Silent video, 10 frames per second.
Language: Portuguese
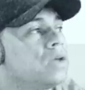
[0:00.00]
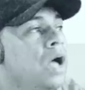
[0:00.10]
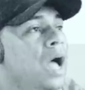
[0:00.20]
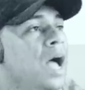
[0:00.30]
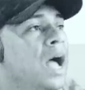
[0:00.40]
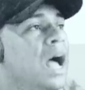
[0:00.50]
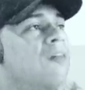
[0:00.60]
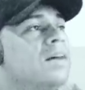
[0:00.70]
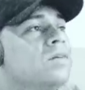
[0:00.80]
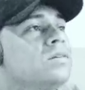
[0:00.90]
Ô, oh,
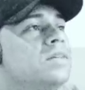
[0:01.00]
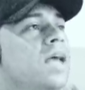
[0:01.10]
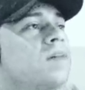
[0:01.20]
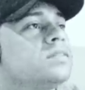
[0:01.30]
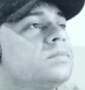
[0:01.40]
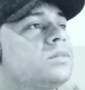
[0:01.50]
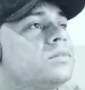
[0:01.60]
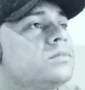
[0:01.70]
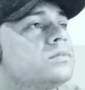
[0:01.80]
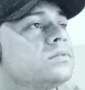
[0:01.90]
vai com Deus, irmão.